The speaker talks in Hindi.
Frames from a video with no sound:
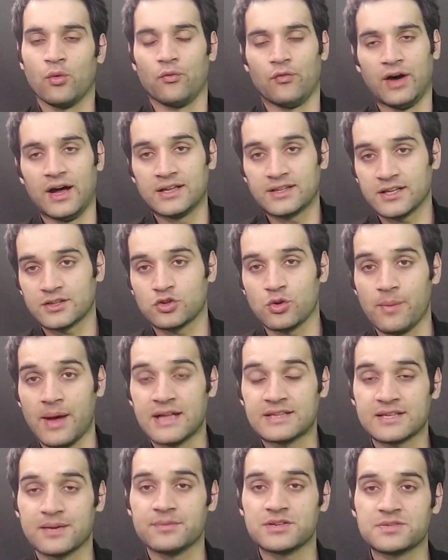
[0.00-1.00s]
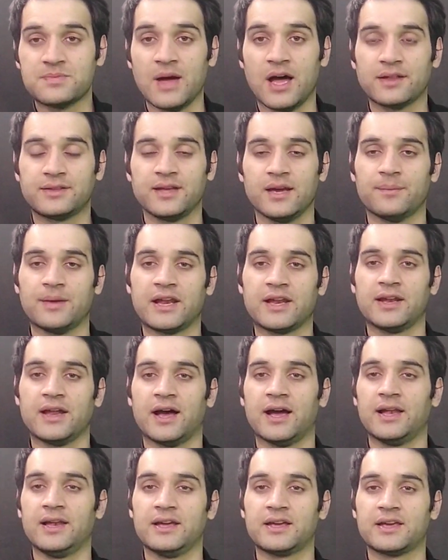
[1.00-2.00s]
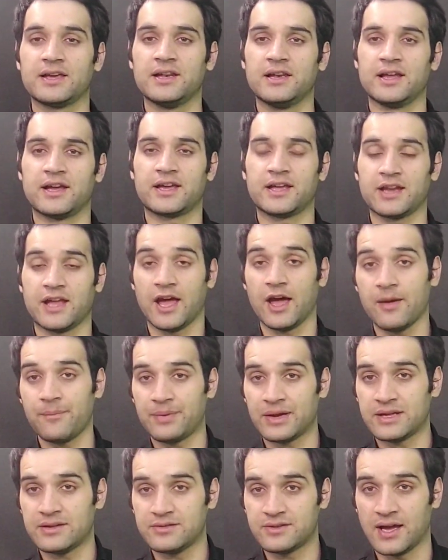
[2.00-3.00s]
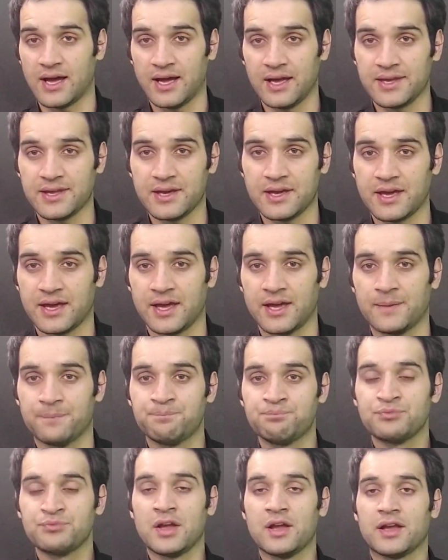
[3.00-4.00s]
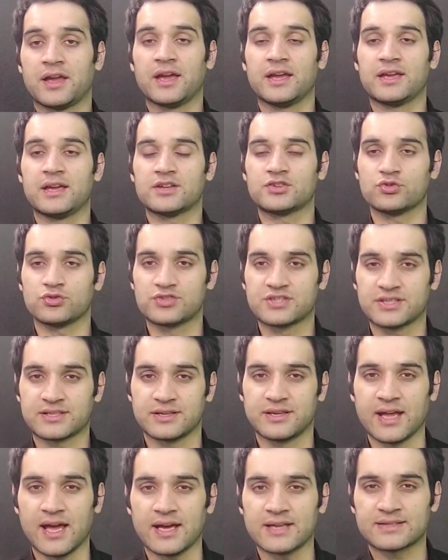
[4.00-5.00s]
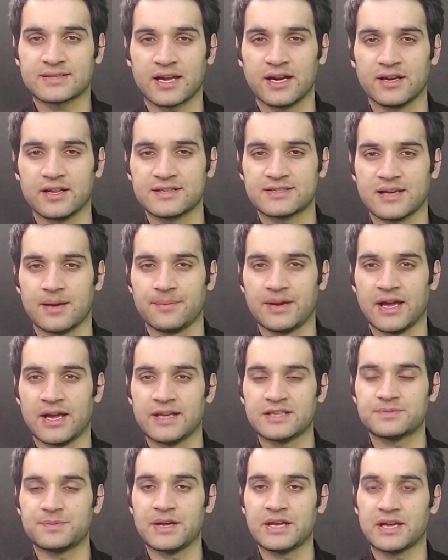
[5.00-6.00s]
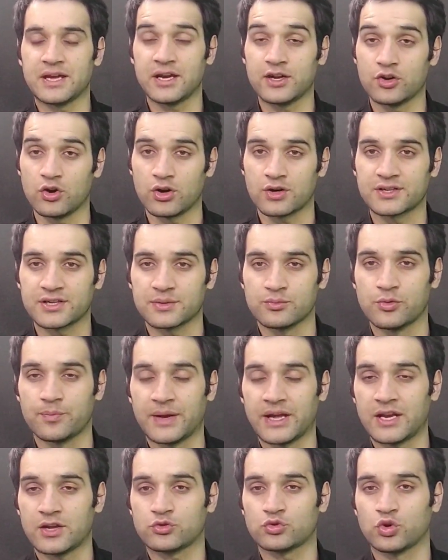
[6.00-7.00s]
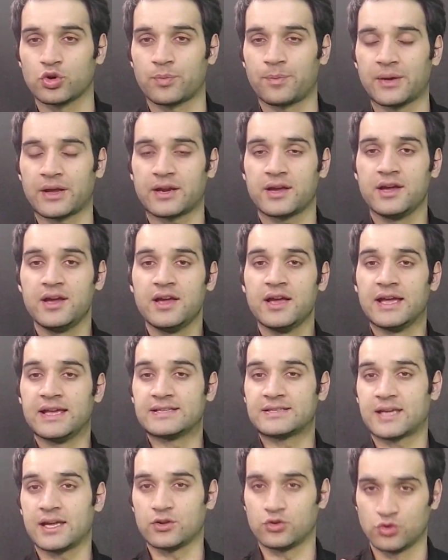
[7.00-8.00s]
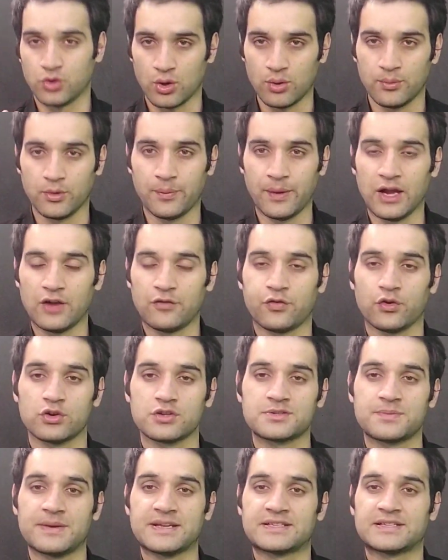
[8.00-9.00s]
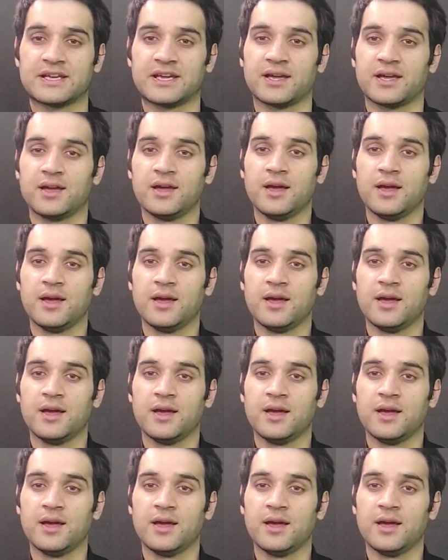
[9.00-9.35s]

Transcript: वहां तक तो बात समझ में आती है हमारी नायली की लेकिन अब इंतहा यह है कि ये जो नया स्कैंडल सामने आया इसमें ये डॉक्टर मुबैना तौर पर इसके दो मोबाइल फोन्स में से